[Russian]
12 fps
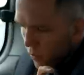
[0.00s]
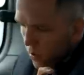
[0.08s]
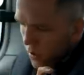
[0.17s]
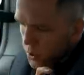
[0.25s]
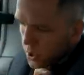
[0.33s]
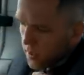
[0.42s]

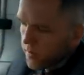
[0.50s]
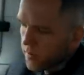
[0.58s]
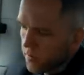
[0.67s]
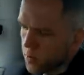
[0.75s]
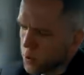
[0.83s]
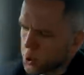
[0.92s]
полочка.
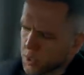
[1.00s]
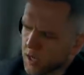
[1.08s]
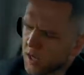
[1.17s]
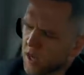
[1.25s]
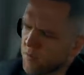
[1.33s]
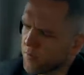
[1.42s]
Можешь
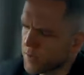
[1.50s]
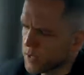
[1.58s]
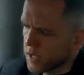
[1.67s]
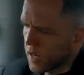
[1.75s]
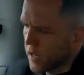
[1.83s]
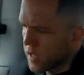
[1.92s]
стакан
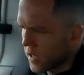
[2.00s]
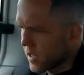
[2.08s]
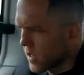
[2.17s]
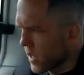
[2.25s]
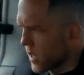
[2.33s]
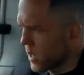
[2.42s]
поставить,
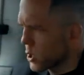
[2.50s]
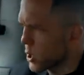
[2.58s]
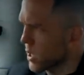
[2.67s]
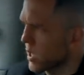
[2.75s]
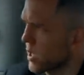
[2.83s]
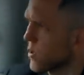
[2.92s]
какие-то
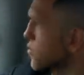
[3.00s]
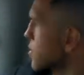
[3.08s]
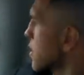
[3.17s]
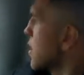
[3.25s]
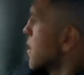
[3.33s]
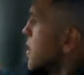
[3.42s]
орешки
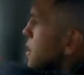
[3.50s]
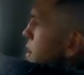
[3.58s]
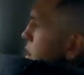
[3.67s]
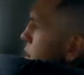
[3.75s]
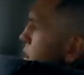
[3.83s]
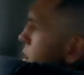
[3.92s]

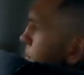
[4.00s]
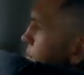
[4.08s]
кинуть.